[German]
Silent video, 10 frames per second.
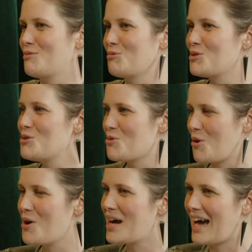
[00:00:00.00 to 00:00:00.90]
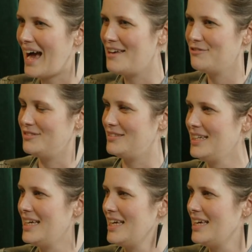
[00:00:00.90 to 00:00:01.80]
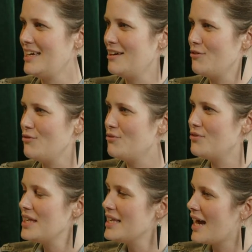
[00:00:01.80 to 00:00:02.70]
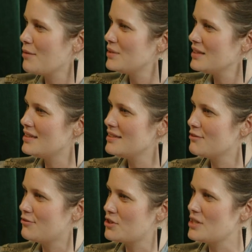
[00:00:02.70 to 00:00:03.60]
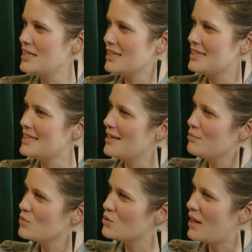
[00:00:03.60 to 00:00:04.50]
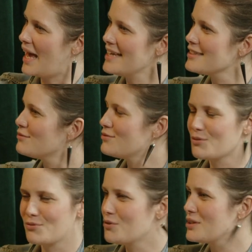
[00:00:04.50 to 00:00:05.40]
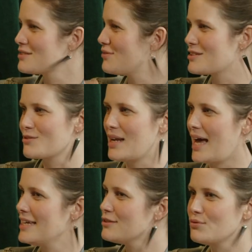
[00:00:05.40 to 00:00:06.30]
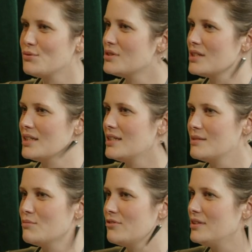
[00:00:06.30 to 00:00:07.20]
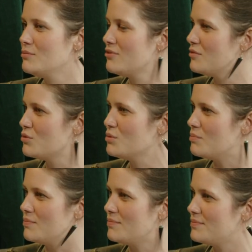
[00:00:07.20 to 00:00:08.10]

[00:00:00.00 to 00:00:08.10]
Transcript: Man muss sie nur noch greifen. Wie habt ihr diese verschiedenen Themen so leicht, so wirkt es fast so leichtfüßig in diesem Film verwoben?